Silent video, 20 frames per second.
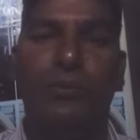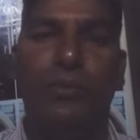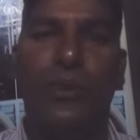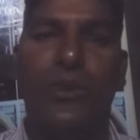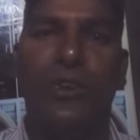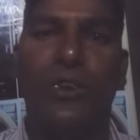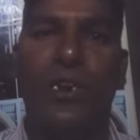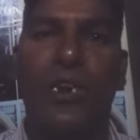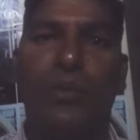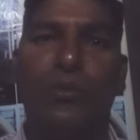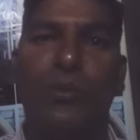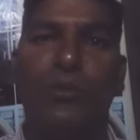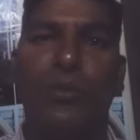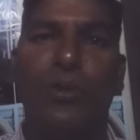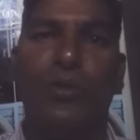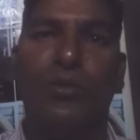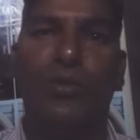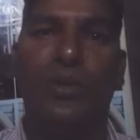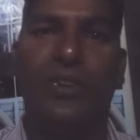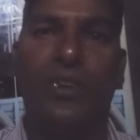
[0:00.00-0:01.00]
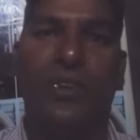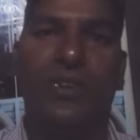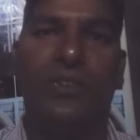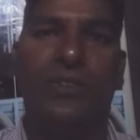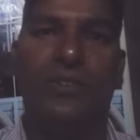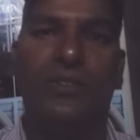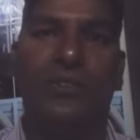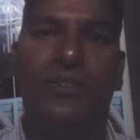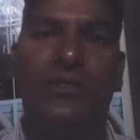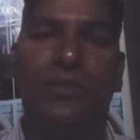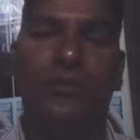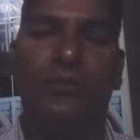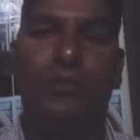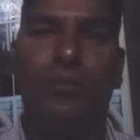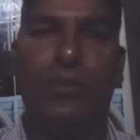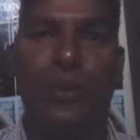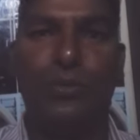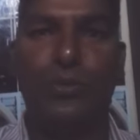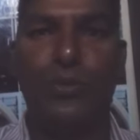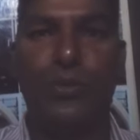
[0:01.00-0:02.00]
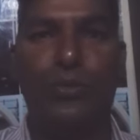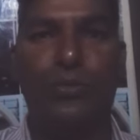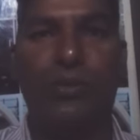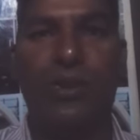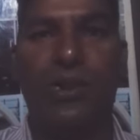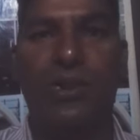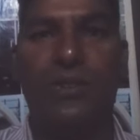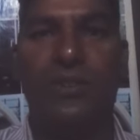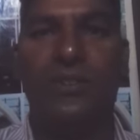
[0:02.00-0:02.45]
మీ గ్రామంలో ఉన్న ప్రభుత్వ